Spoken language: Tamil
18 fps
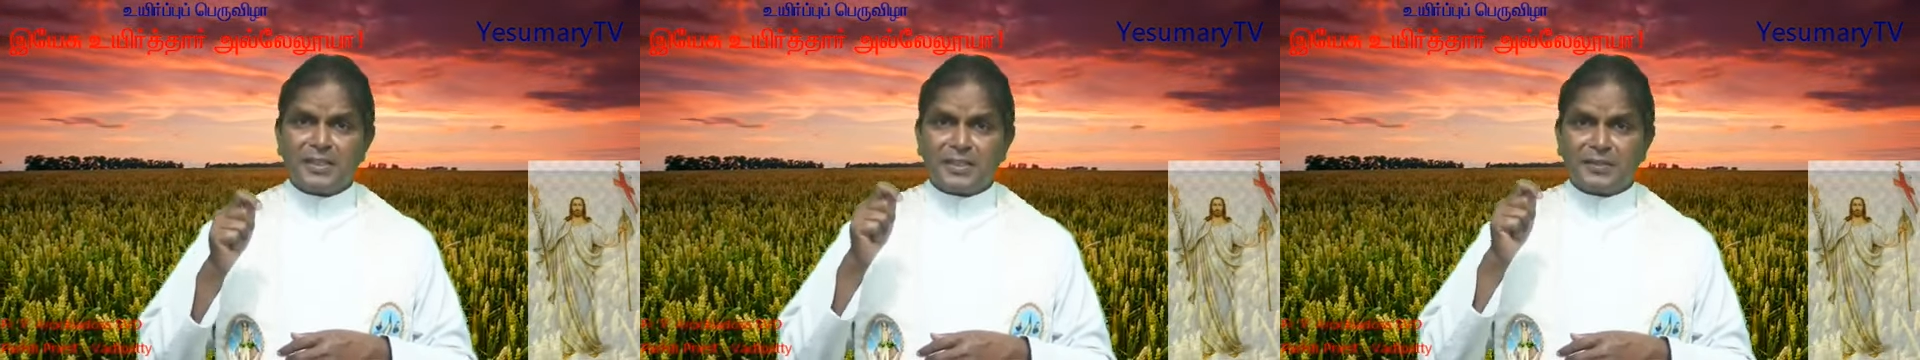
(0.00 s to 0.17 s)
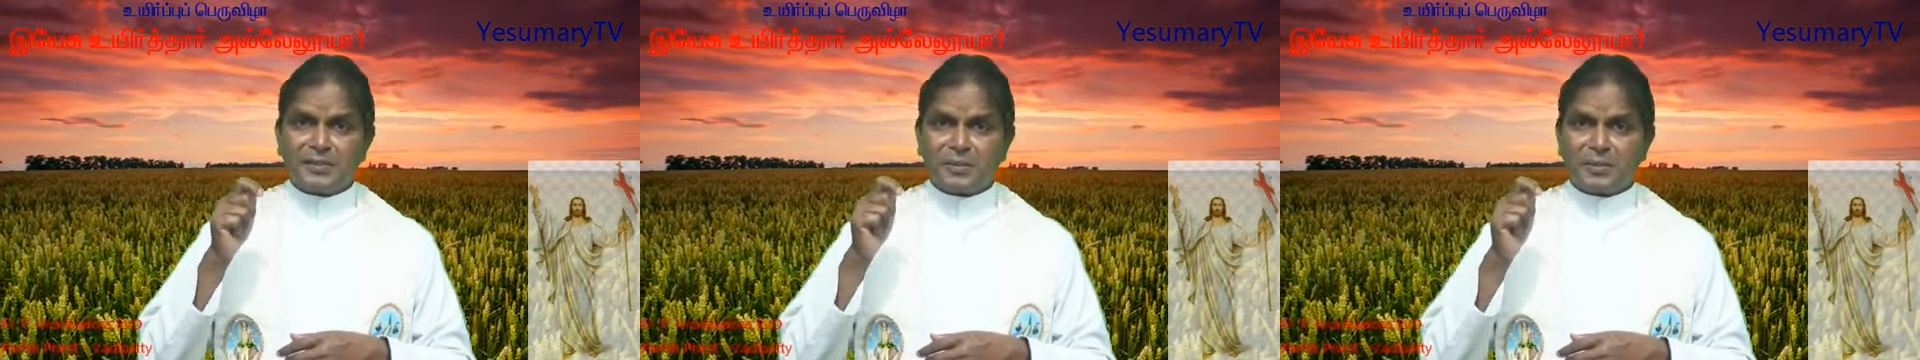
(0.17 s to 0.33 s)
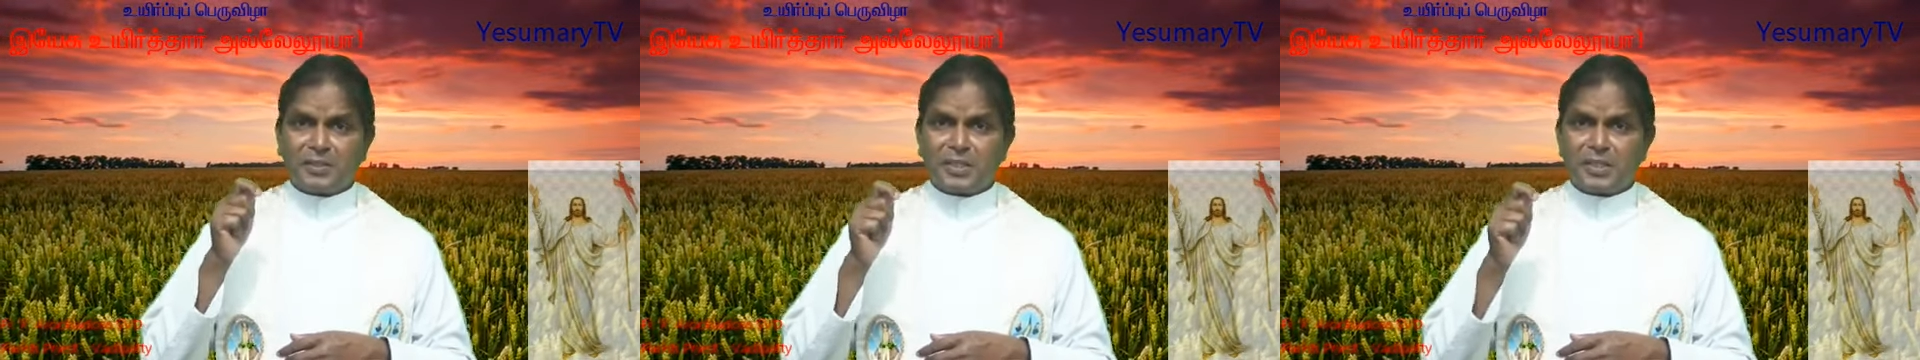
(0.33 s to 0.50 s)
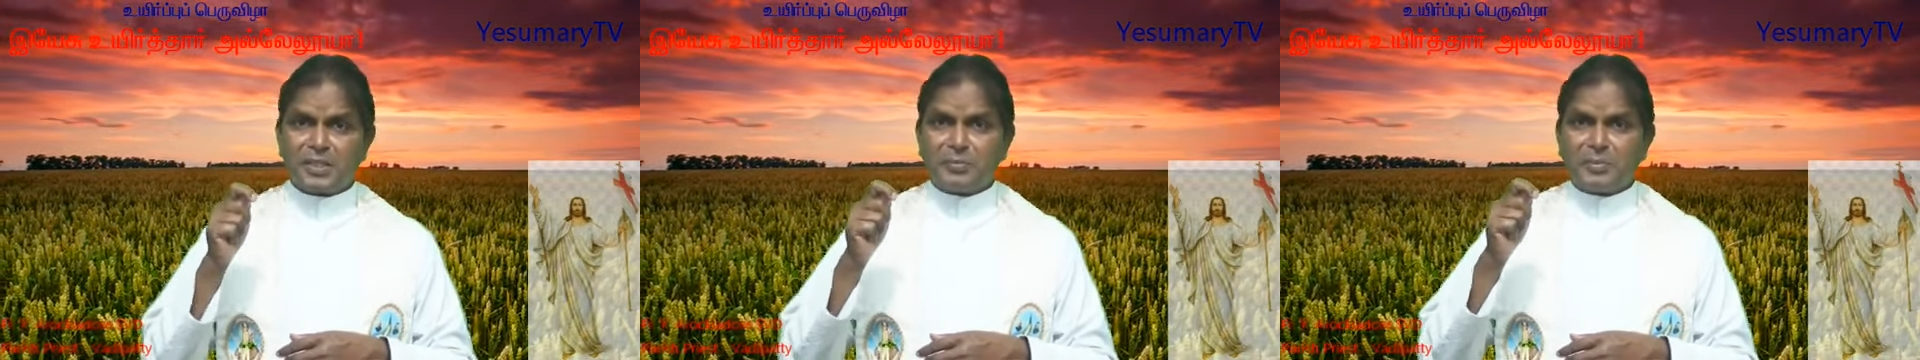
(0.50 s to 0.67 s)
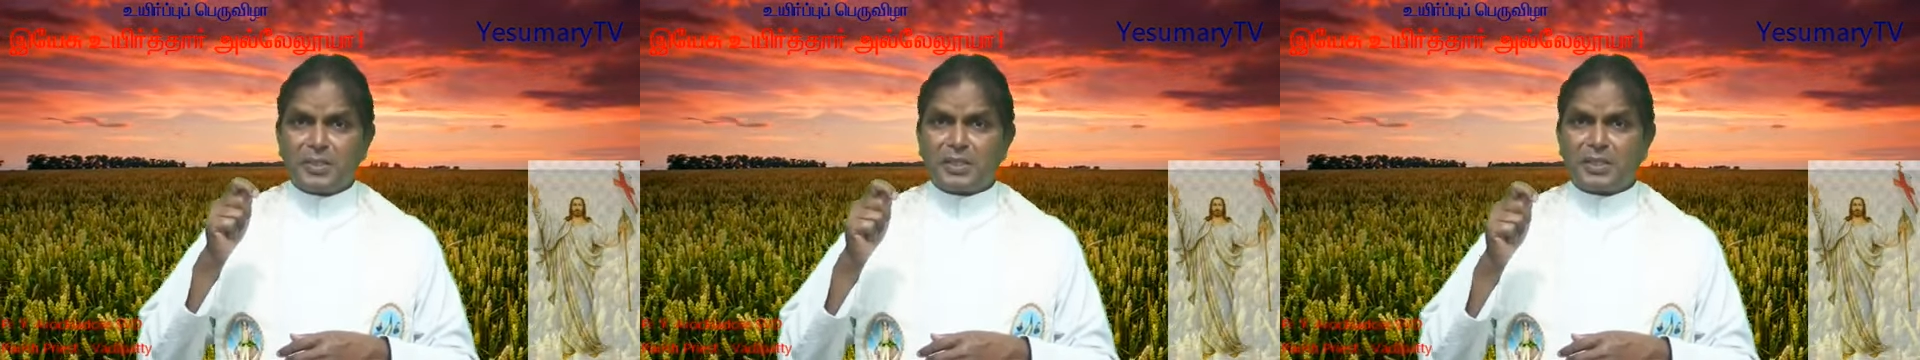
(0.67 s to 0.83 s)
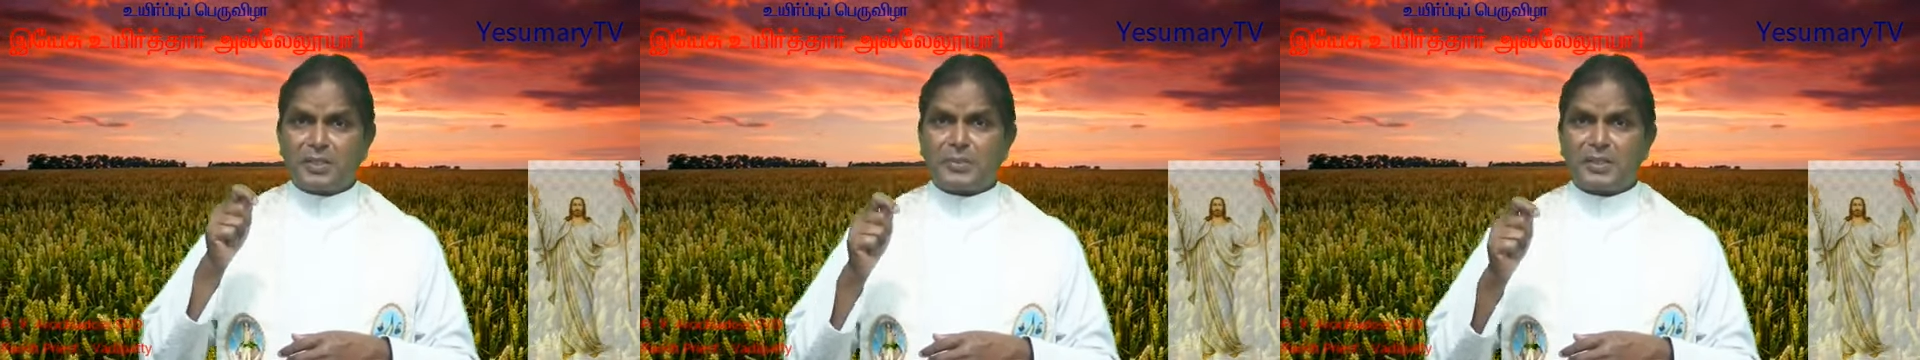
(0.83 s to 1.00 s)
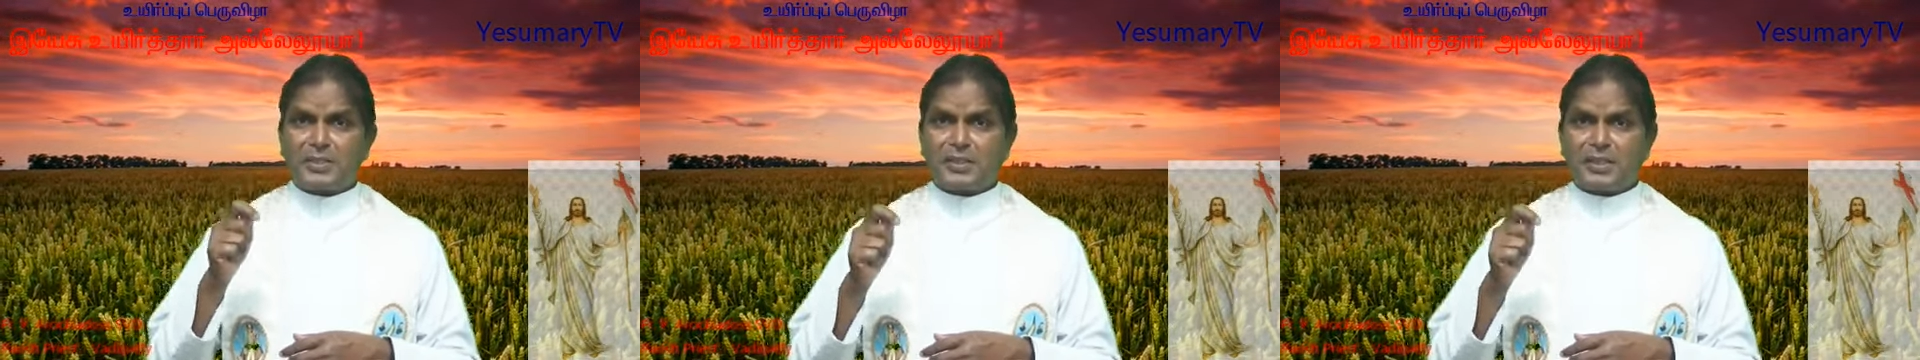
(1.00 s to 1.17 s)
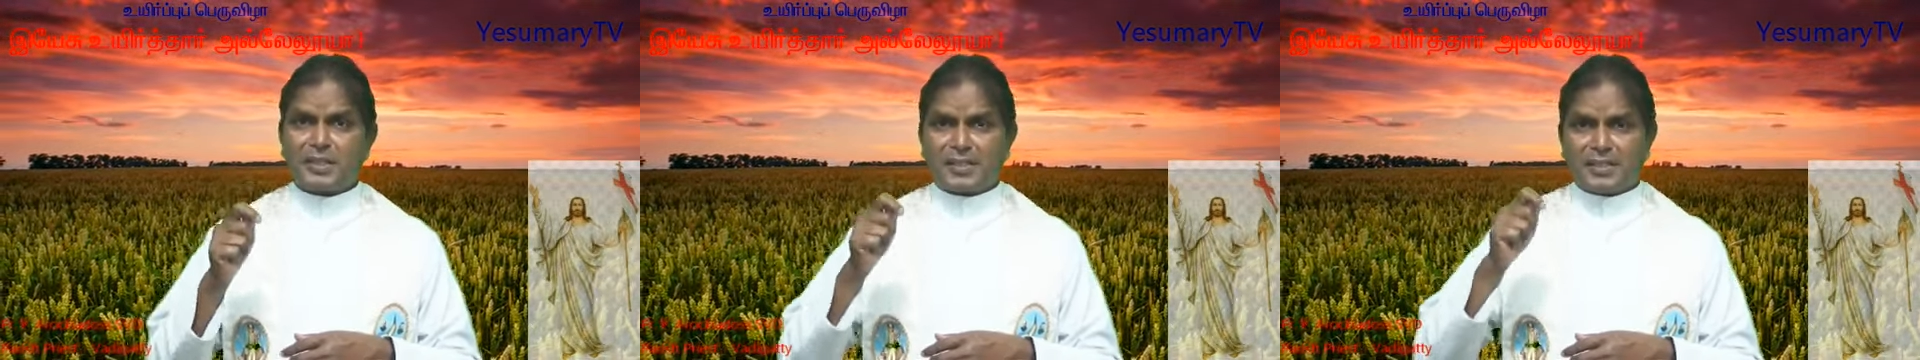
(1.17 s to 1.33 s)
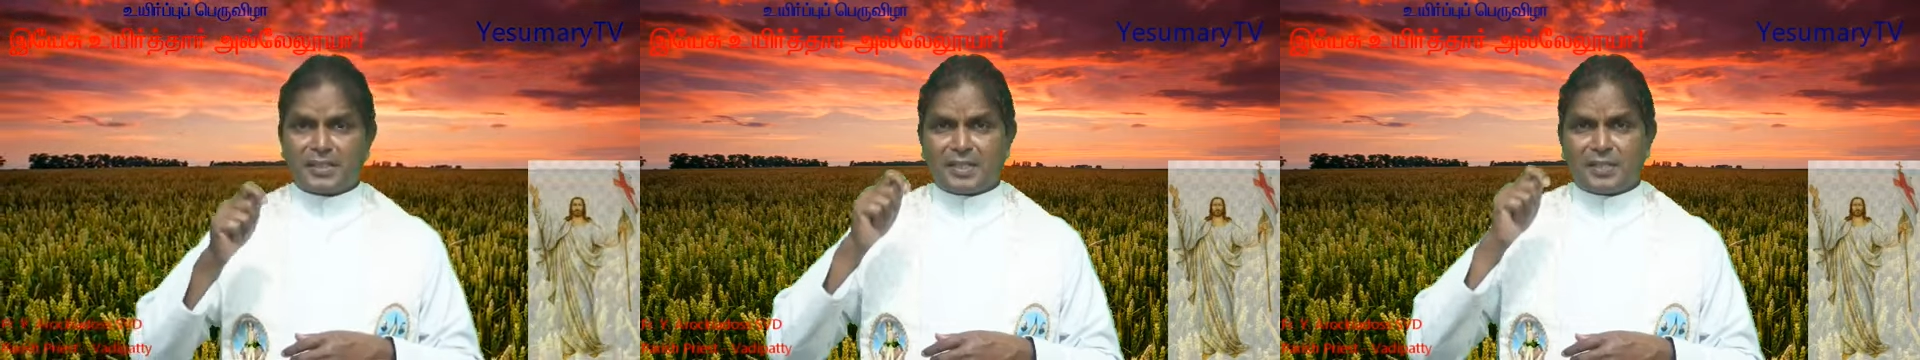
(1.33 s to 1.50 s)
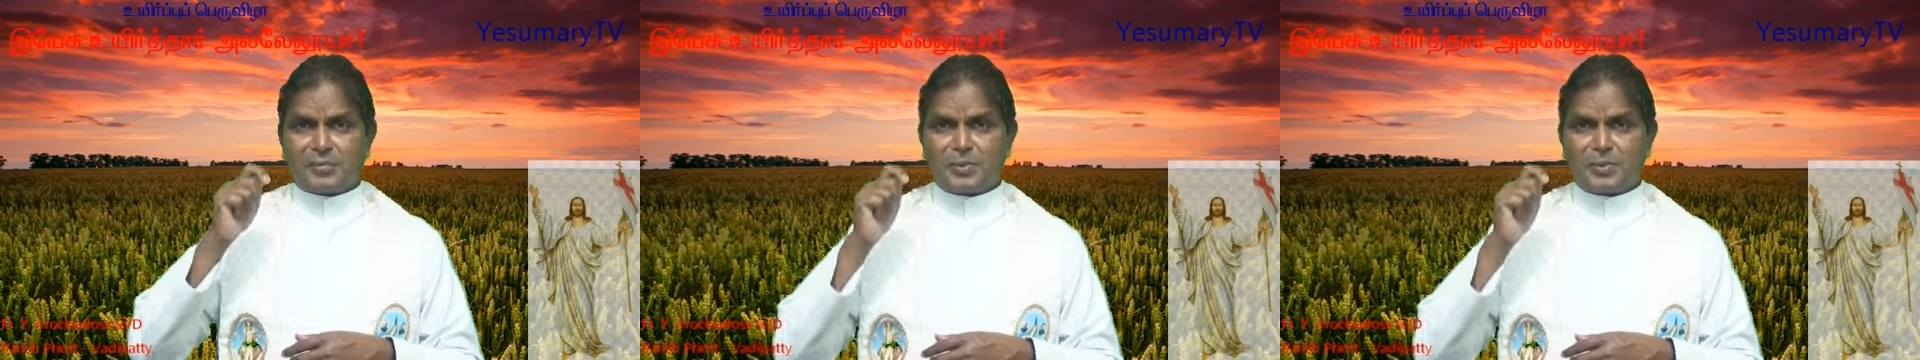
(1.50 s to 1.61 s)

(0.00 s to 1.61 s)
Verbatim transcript: ஏதோ கண்டுபிடிக்கப்பட்டிருக்கிறார்